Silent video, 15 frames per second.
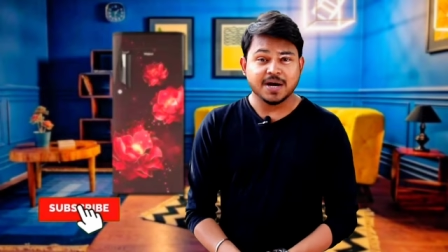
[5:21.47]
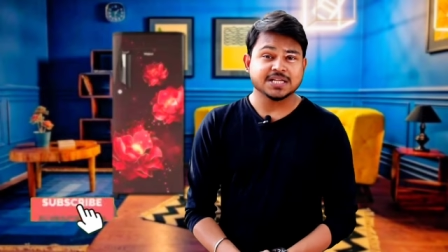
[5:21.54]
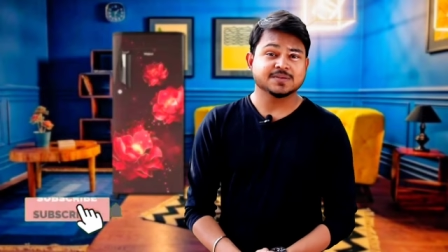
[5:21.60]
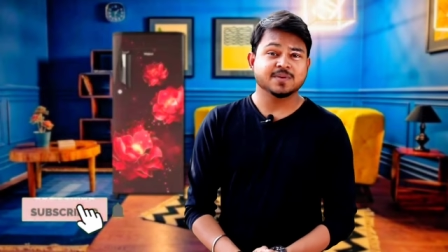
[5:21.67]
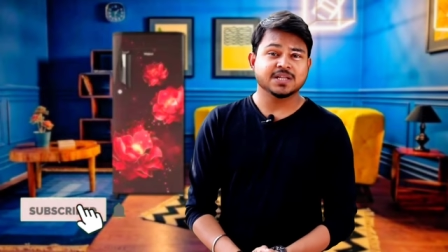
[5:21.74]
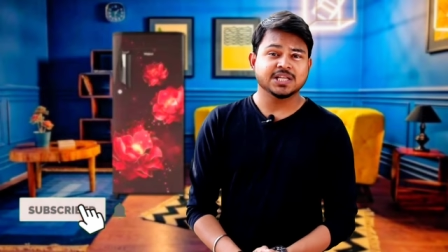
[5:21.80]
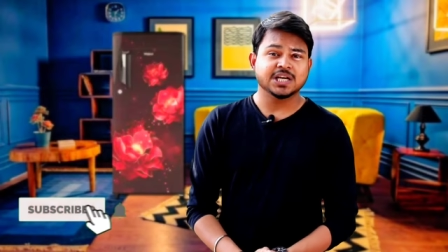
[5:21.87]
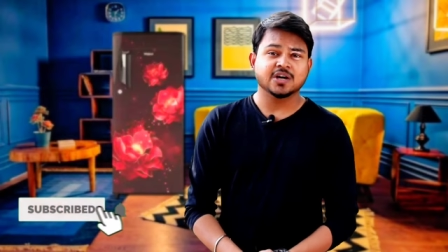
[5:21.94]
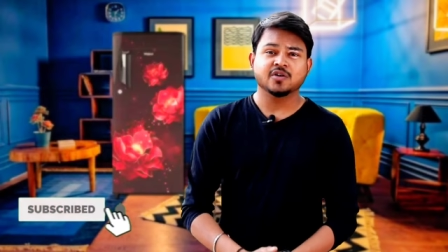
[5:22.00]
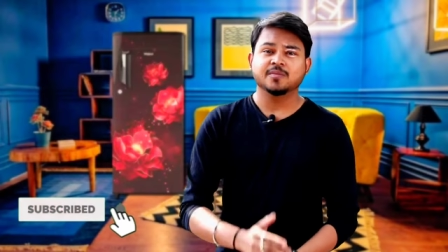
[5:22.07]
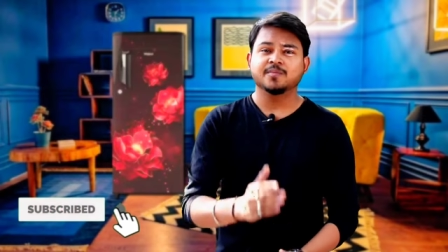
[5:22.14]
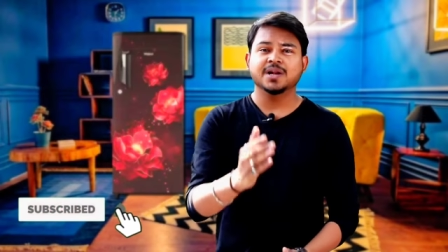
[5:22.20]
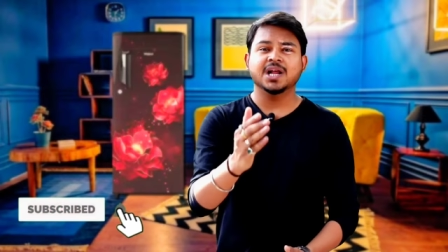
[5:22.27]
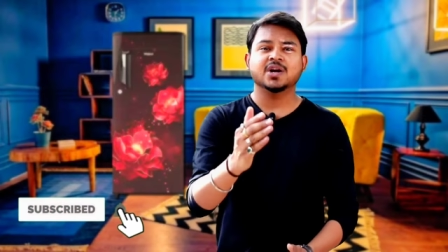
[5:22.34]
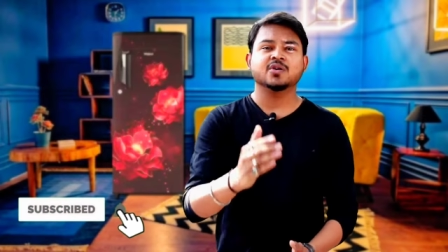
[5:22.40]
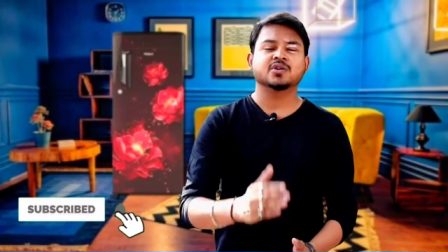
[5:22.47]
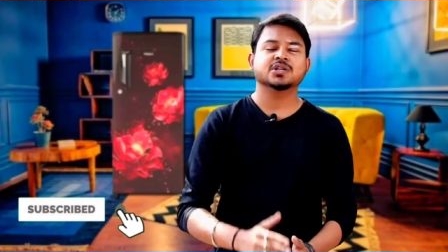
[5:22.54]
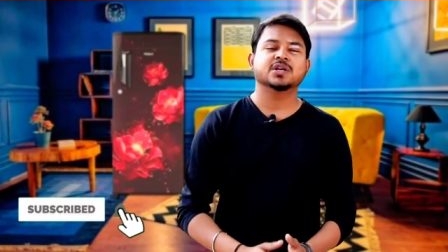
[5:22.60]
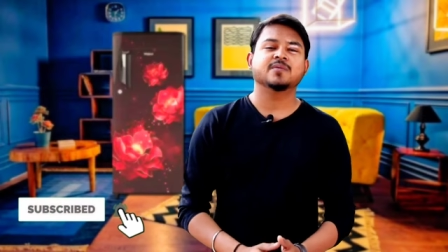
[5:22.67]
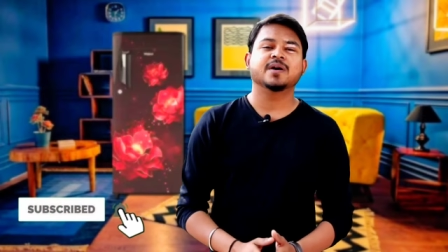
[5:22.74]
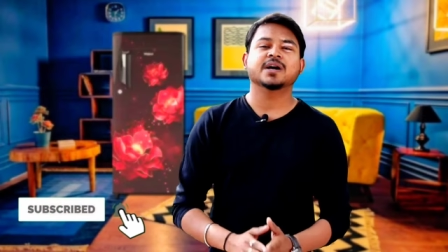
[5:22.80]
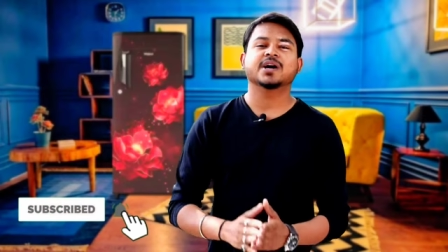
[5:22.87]
पास में दिया हो बेल
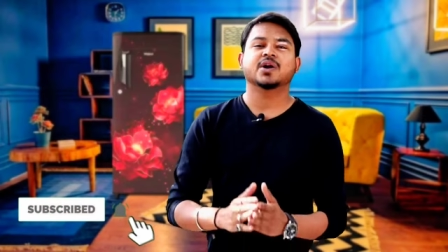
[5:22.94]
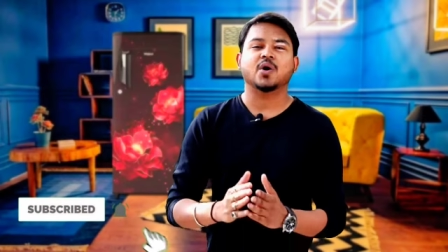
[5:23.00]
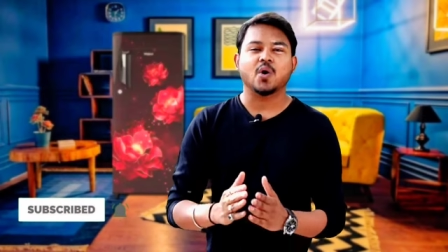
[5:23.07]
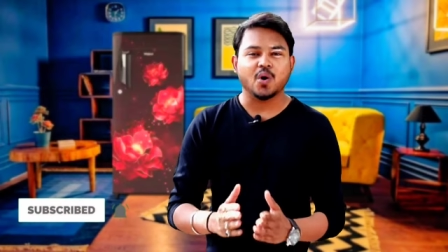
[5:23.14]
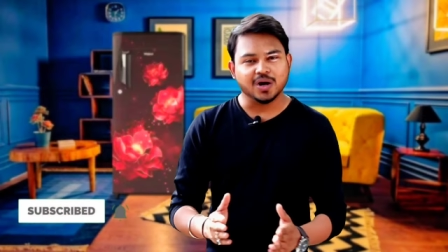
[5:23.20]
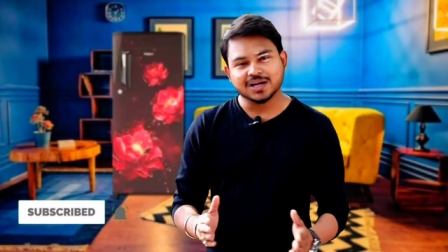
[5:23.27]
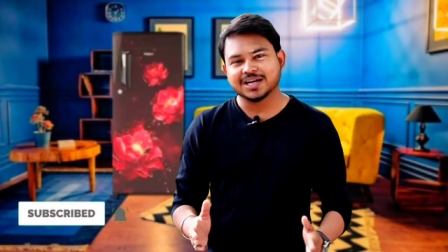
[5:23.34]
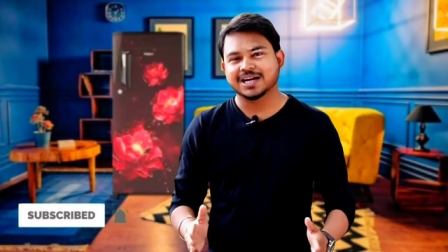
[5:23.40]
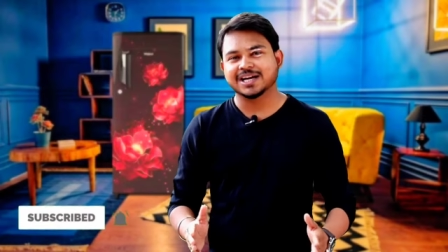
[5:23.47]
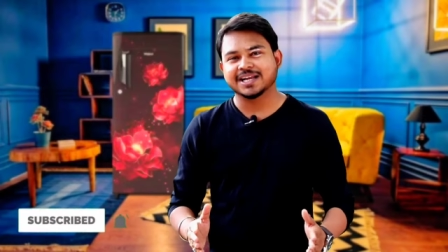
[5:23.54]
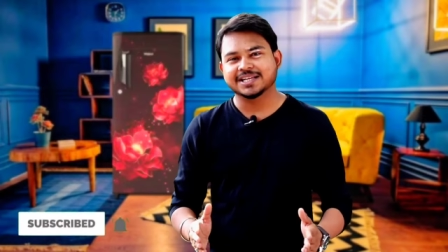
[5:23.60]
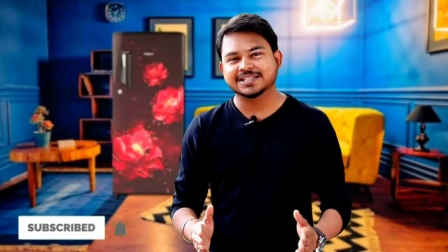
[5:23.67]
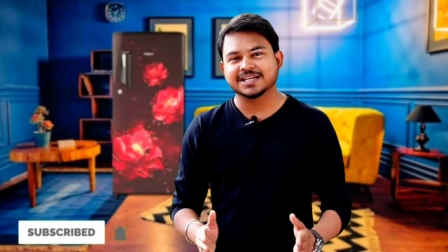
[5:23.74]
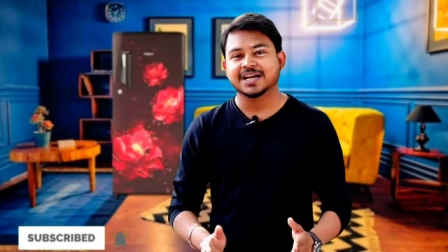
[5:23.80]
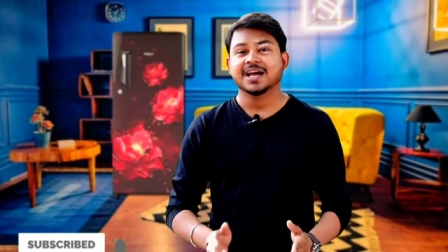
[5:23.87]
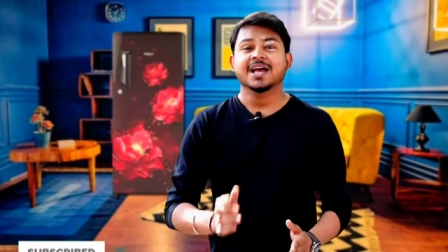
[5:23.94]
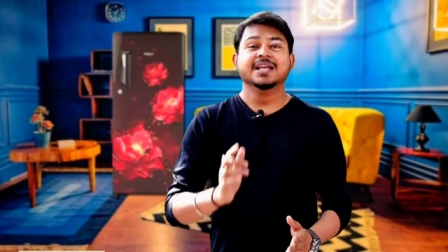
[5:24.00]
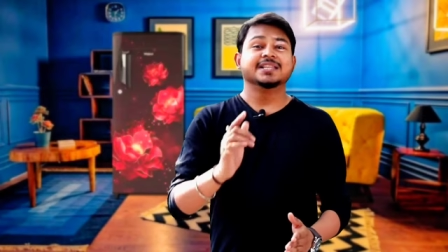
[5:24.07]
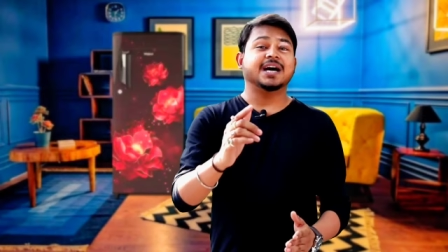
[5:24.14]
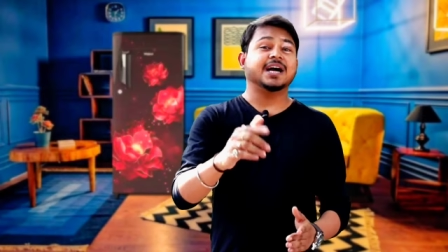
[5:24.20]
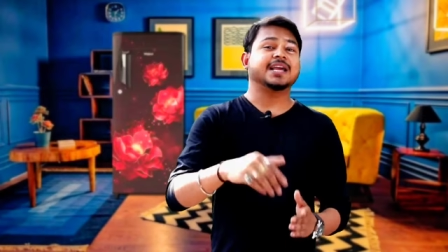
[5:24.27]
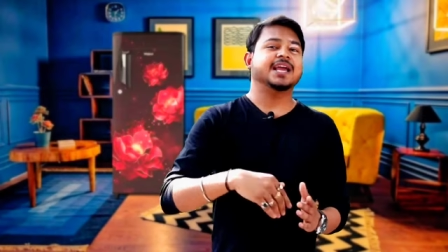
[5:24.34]
आइकन को दबाकर ऑल कर लीजिए
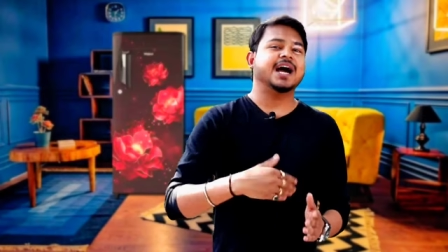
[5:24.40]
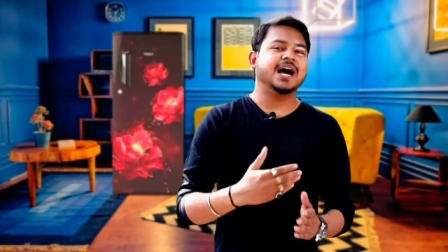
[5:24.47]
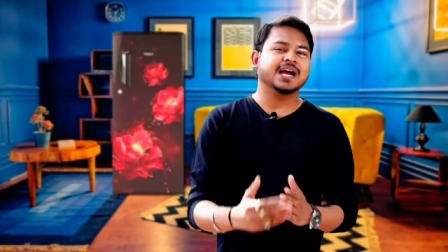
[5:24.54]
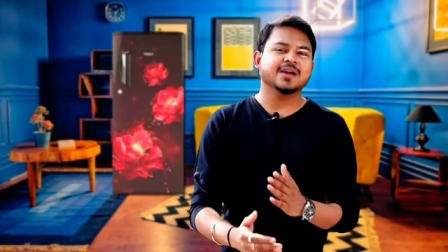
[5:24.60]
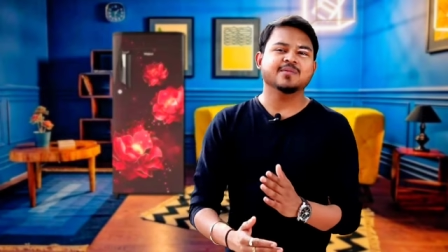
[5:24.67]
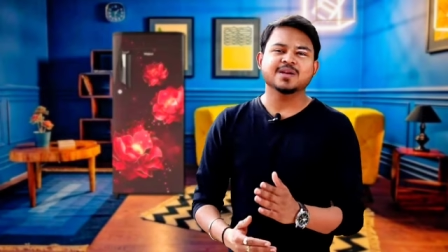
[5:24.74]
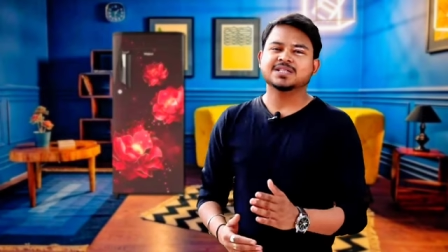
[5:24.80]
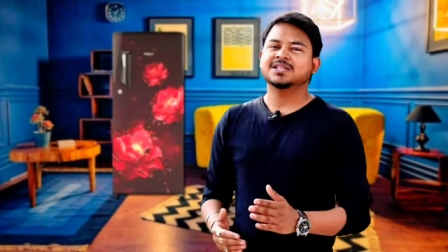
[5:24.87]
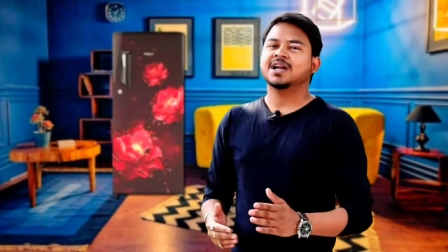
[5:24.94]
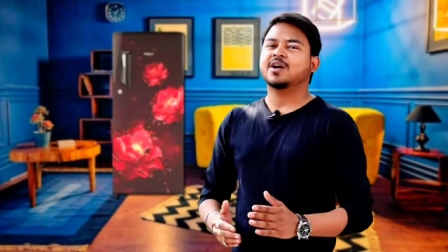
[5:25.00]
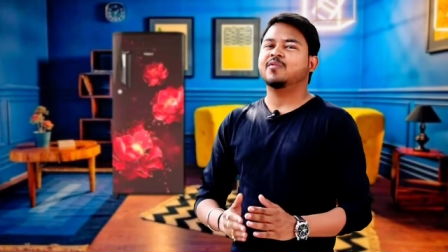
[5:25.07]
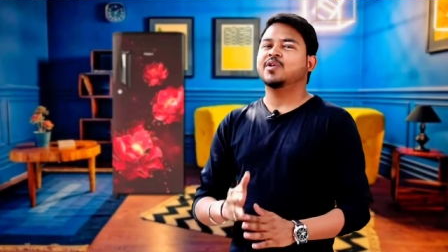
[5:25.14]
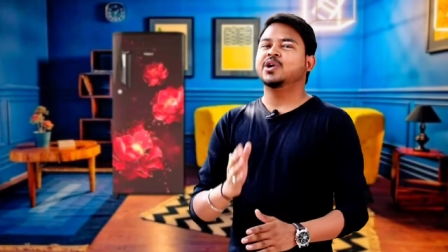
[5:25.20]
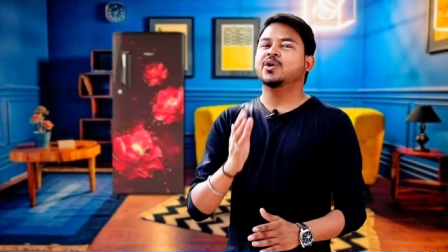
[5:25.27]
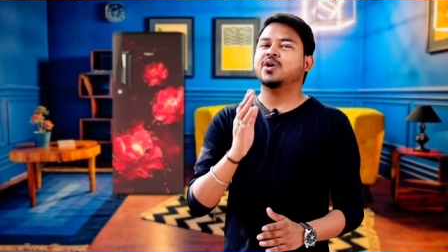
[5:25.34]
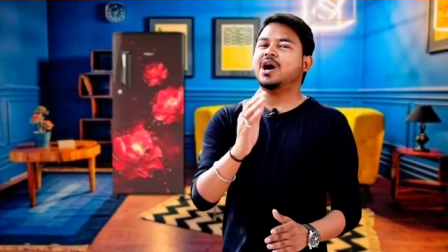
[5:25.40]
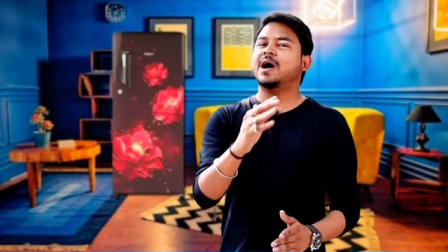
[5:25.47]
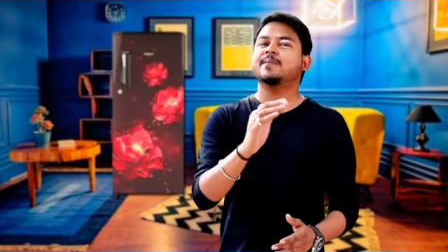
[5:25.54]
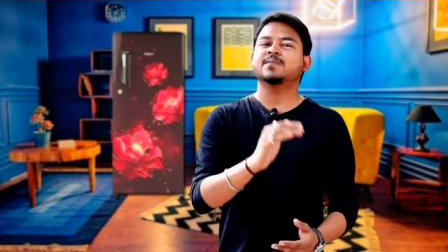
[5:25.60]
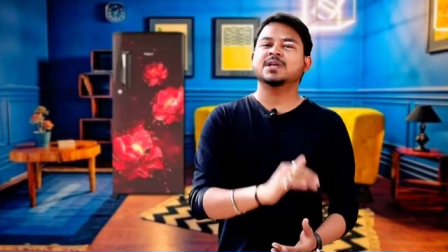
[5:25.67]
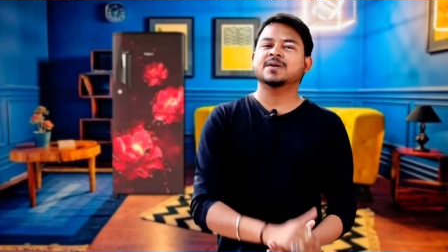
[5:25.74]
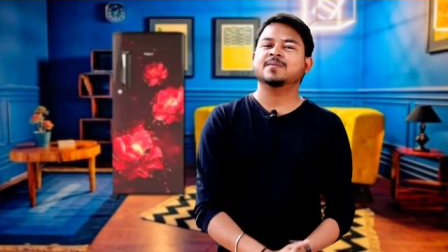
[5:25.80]
ताकि आगे भी इस तरह का वीडियो
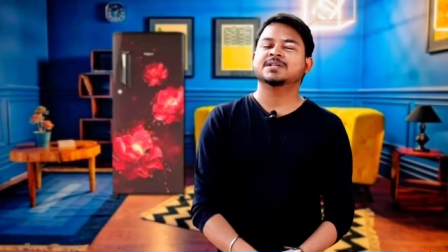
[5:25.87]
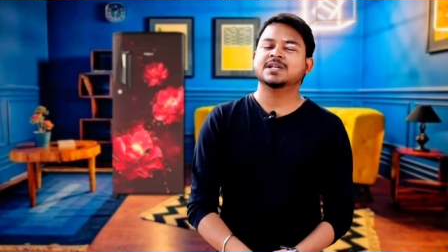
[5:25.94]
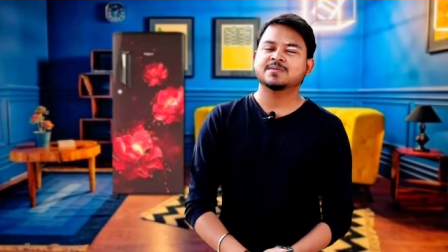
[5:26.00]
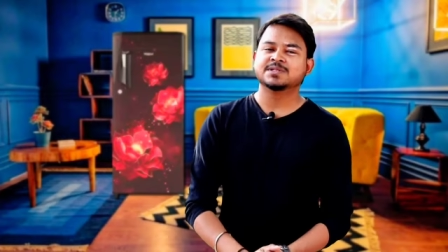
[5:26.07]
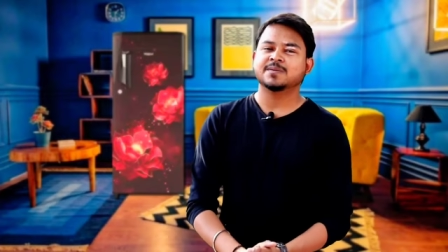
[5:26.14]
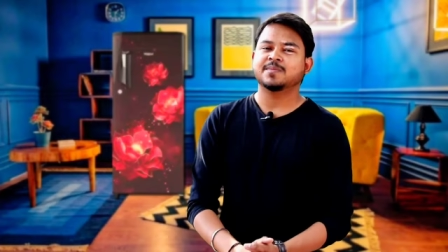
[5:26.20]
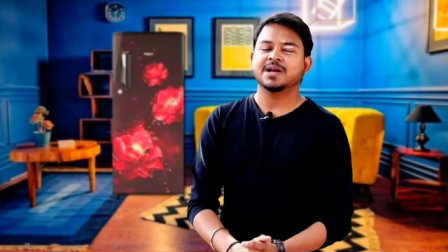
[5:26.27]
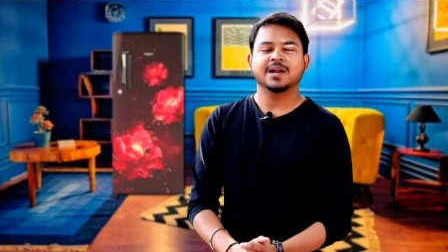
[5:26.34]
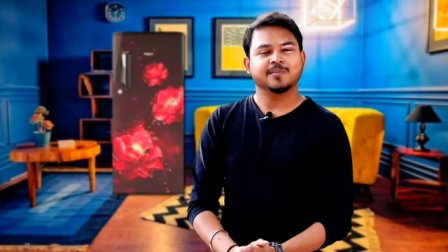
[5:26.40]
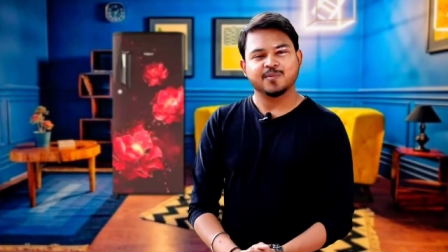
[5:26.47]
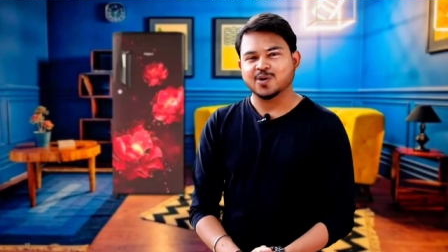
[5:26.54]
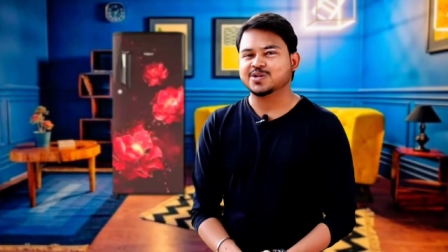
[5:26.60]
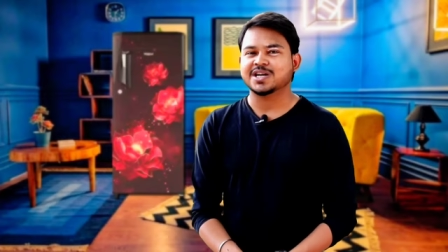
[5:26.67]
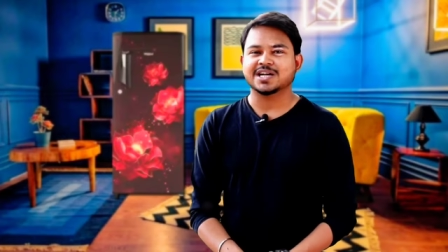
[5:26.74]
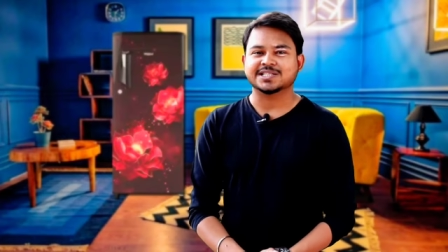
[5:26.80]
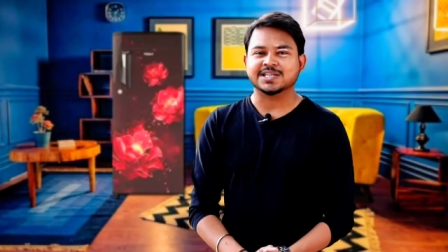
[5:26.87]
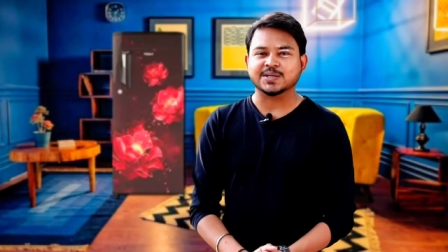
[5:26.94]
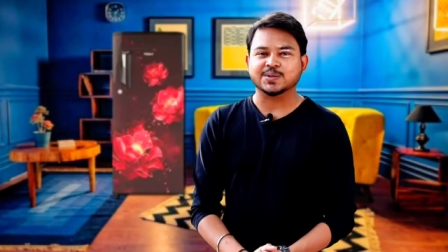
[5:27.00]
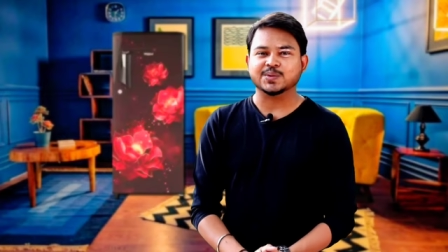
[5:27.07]
आप तक मैं सबसे पहले पहुंचा